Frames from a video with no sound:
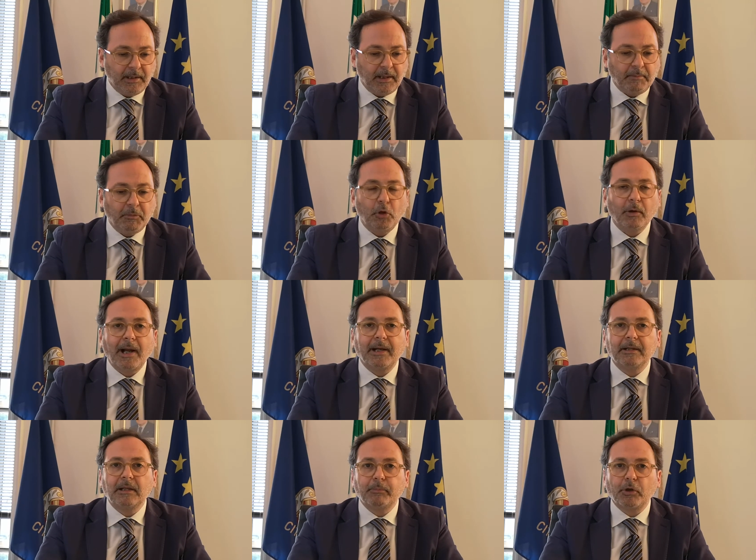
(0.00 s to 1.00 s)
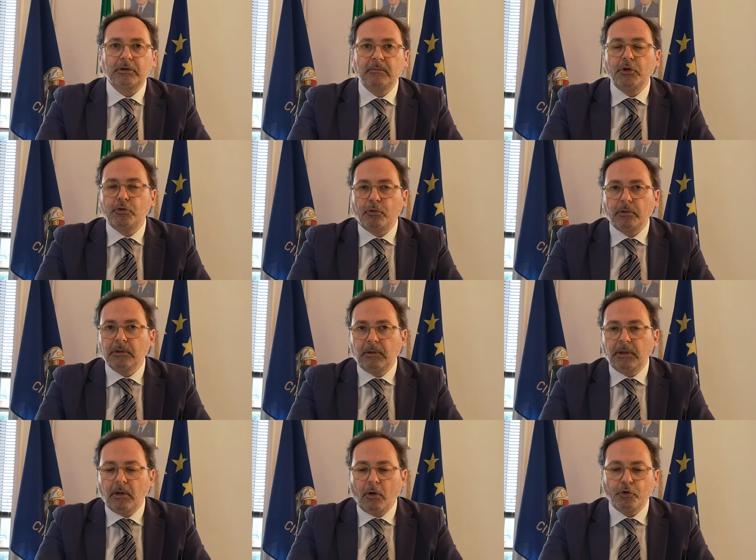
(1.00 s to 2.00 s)
eh, migliorare nei prossimi
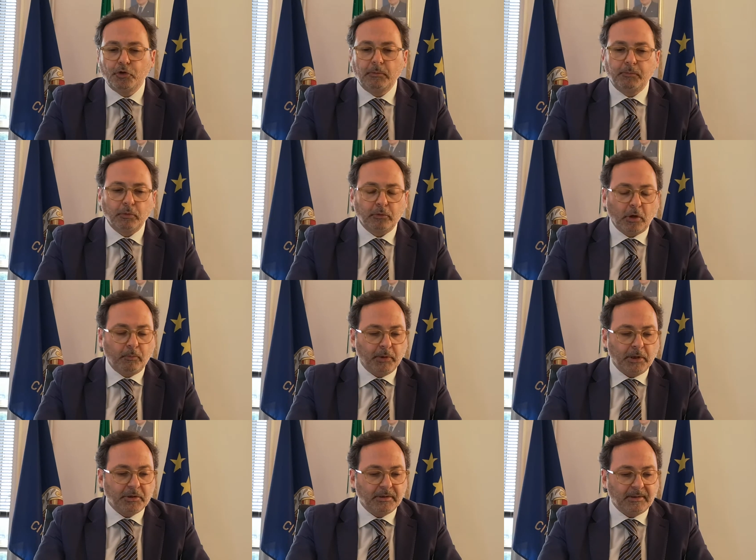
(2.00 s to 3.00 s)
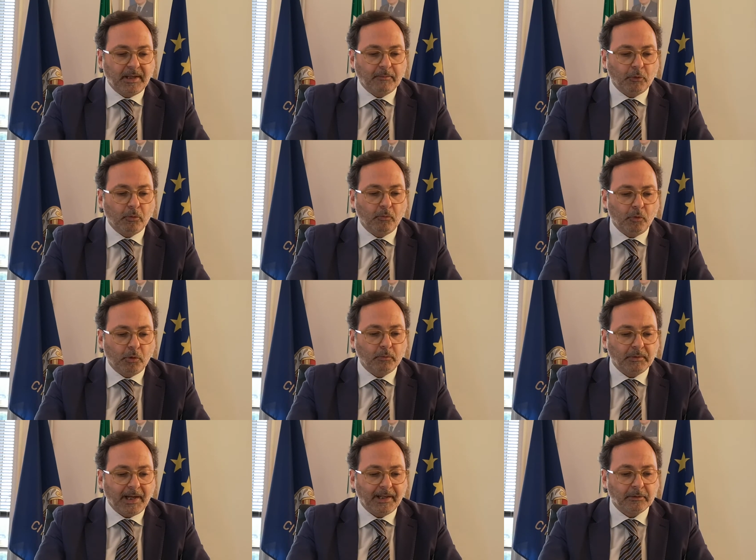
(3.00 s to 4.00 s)
giorni, oggi purtroppo registriamo comunque
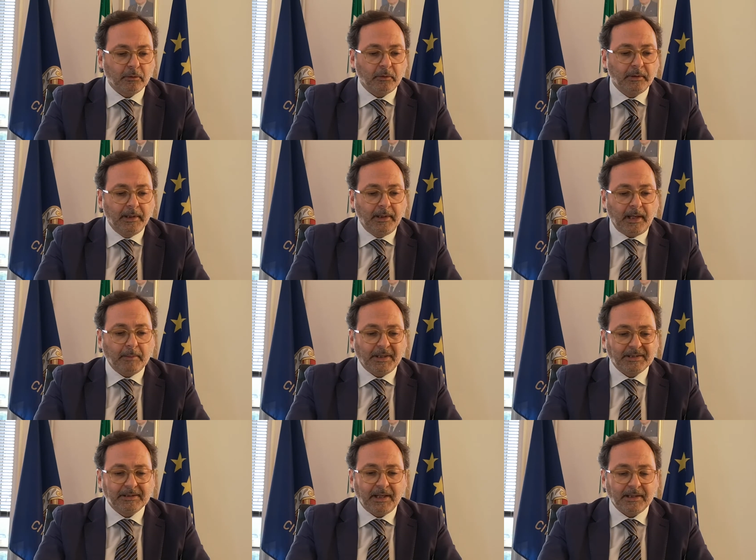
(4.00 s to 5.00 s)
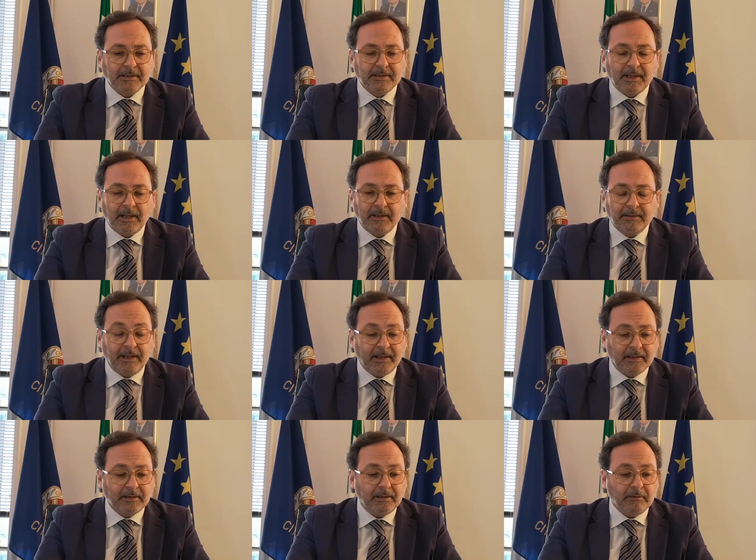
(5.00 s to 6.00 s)
un dato abbastanza
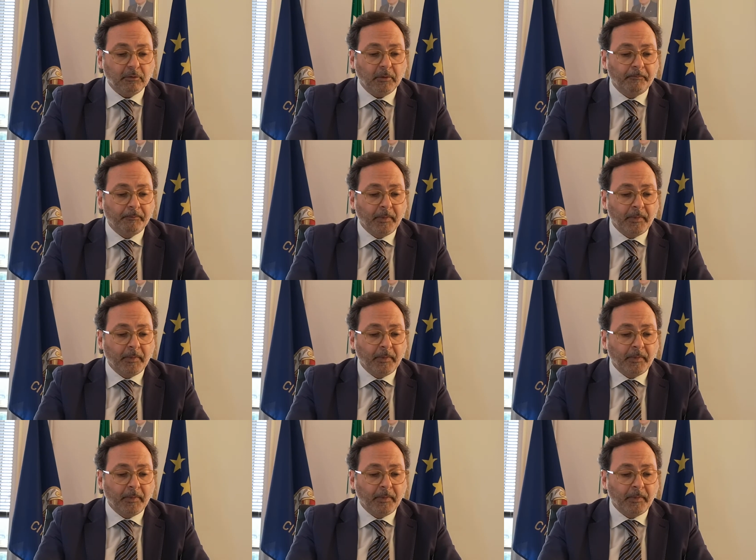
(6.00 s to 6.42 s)
negativo.